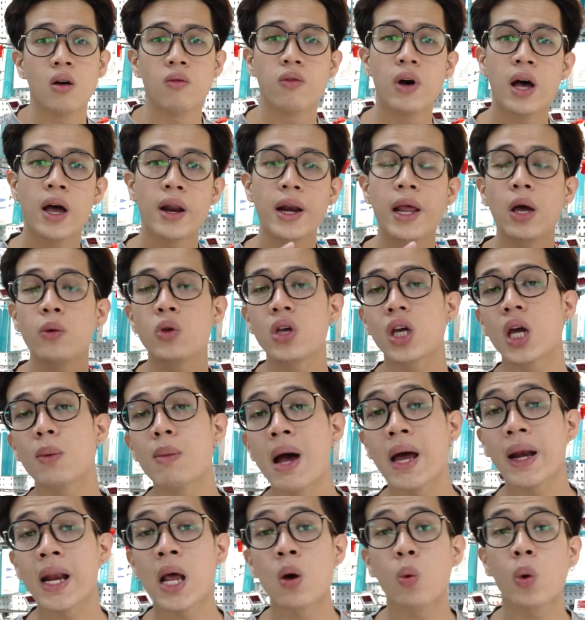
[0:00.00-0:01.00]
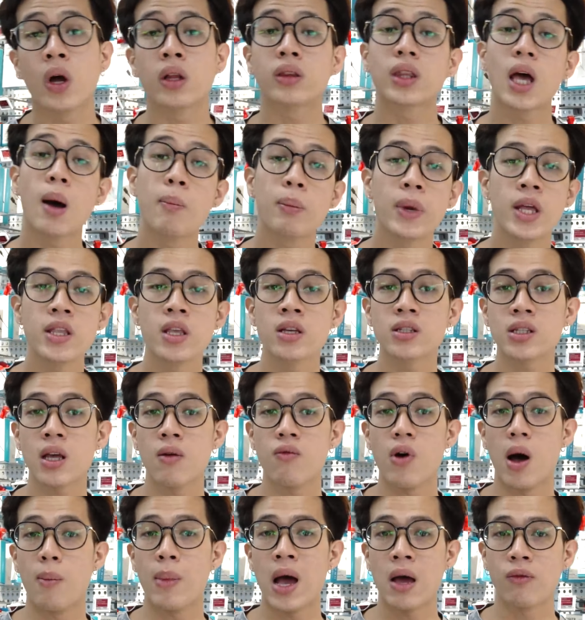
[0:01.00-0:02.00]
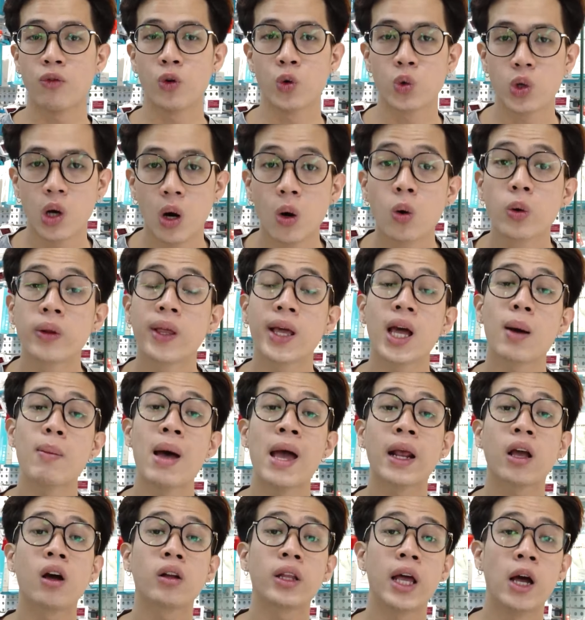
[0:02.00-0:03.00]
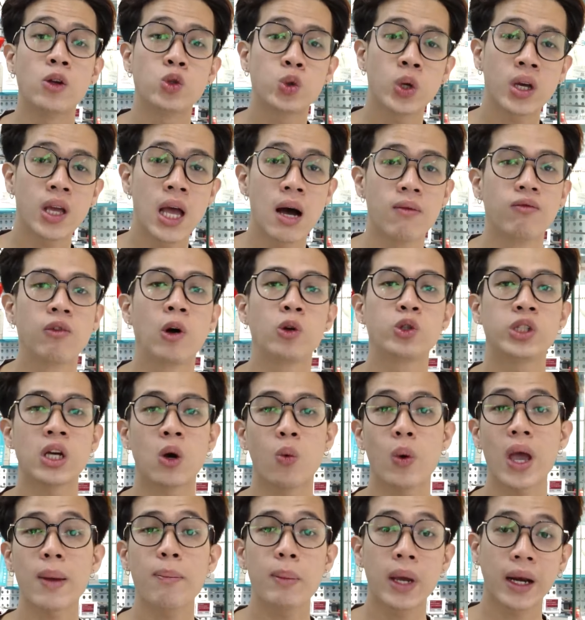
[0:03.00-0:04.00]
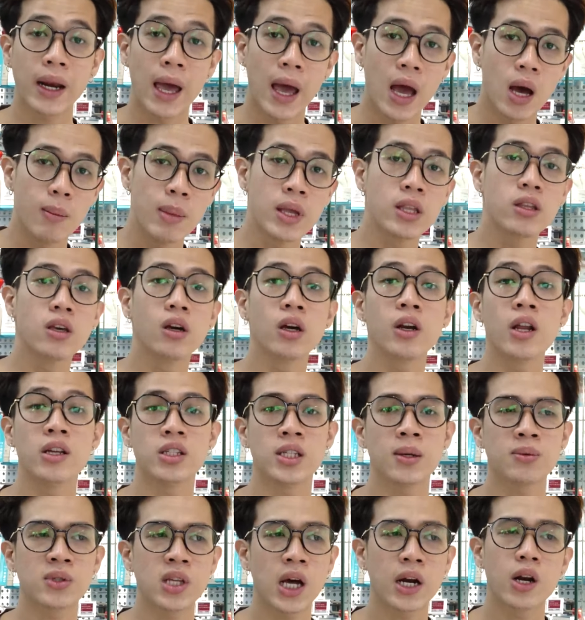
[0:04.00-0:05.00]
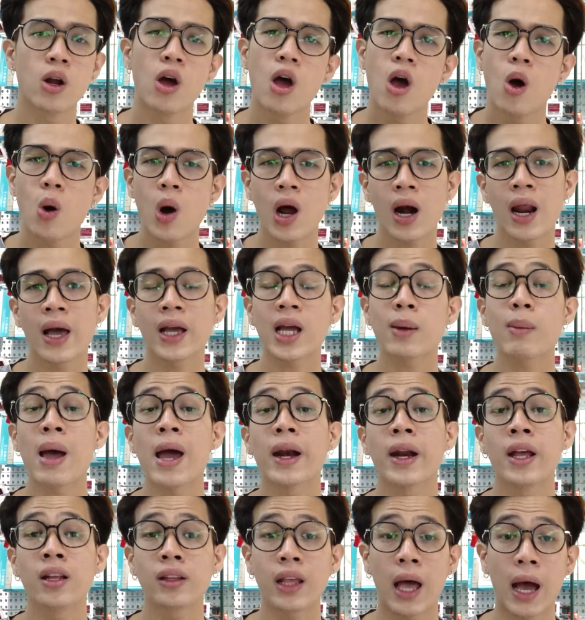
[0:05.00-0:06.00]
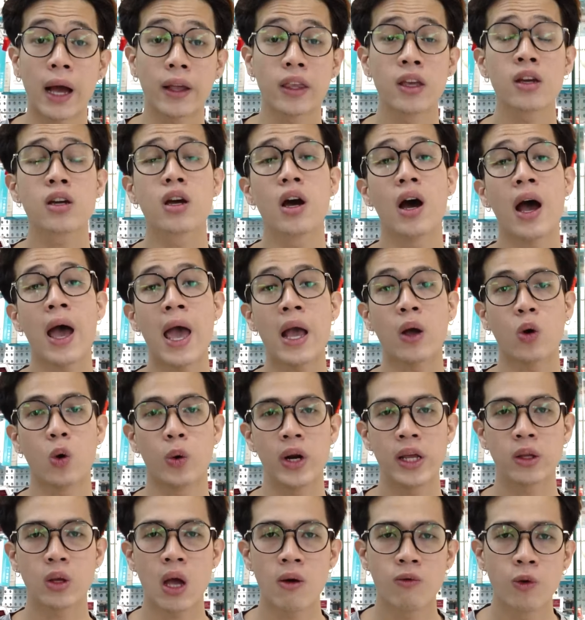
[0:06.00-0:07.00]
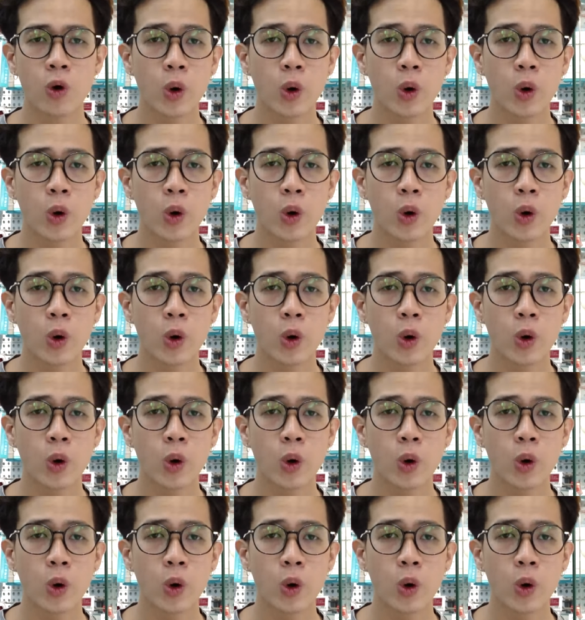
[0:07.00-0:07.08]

Và nếu như các bạn đang quan tâm đến những sản phẩm iPhone cũ thì các bạn có thể truy cập vào trang web mình để ở bên dưới description hoặc là các bạn đến thẳng những cửa hàng của điện thoại